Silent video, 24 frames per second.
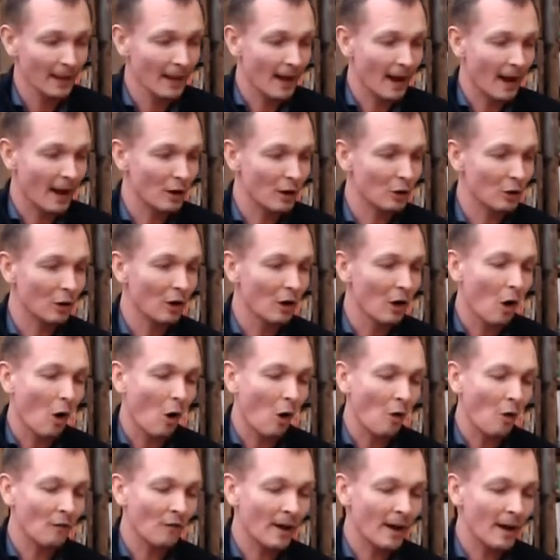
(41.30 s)
Alors,
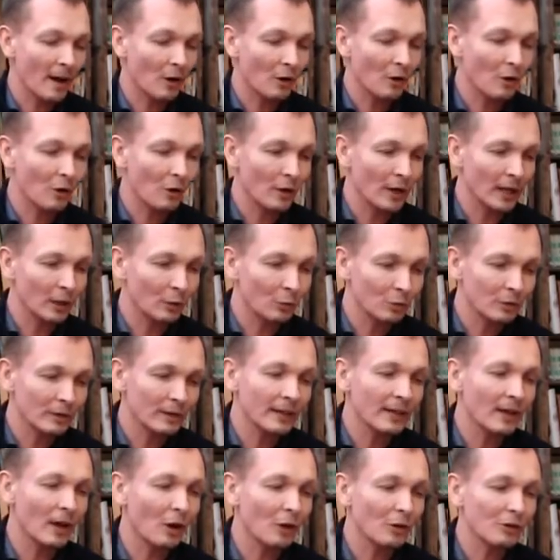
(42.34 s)
on va euh,
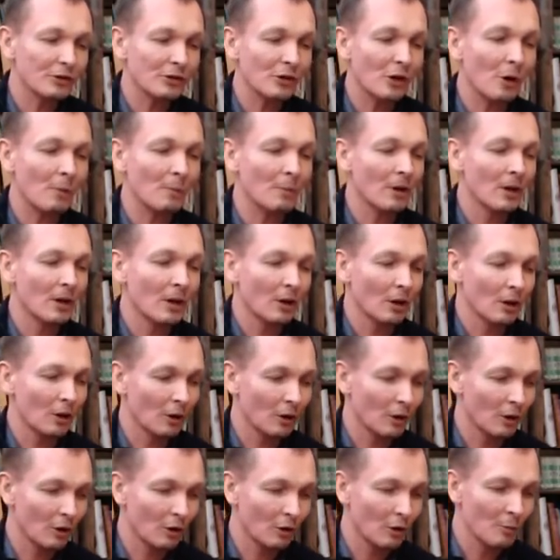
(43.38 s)
écouter ensemble
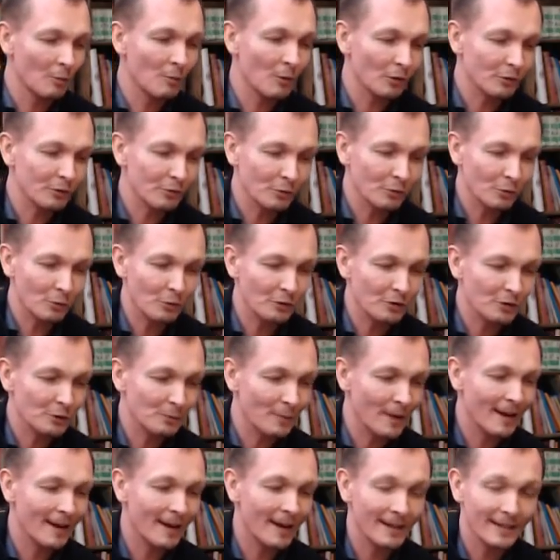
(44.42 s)
le morceau
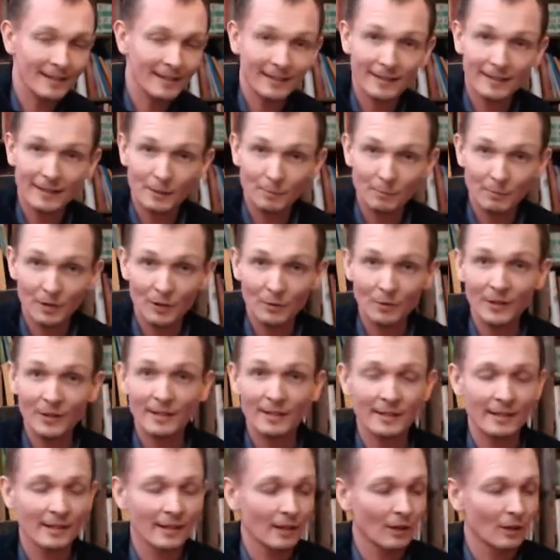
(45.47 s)
Smell Like Teen Spirit
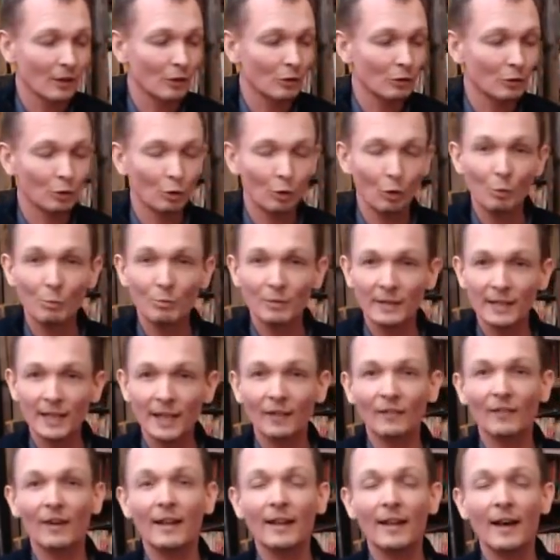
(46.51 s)
du groupe
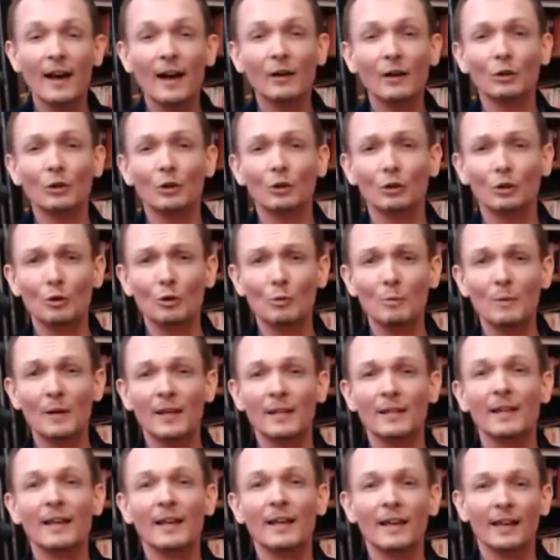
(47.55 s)
Nirvana, Kurt Cobain
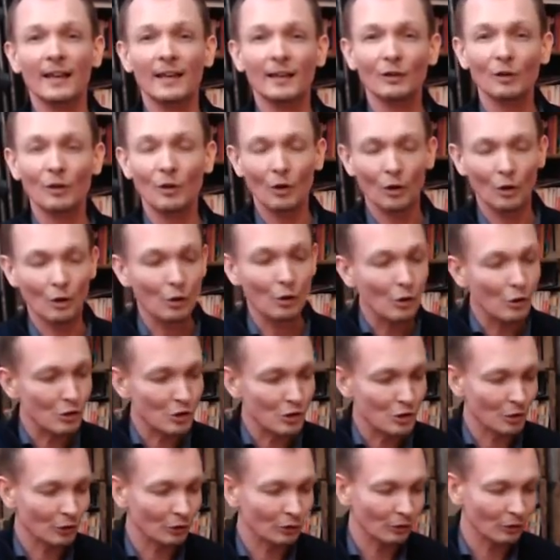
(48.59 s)
étant leur
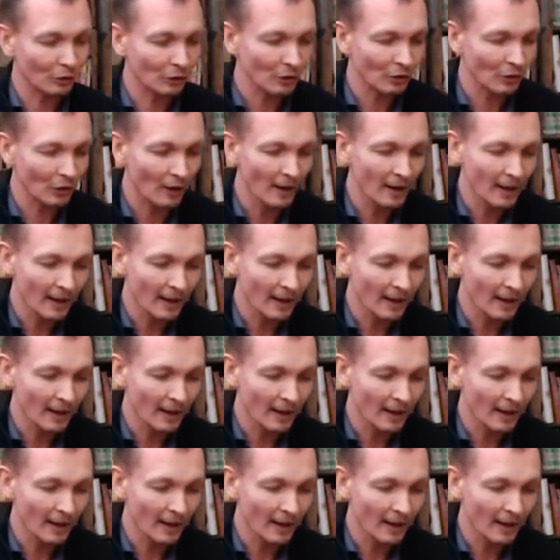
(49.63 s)
chanteur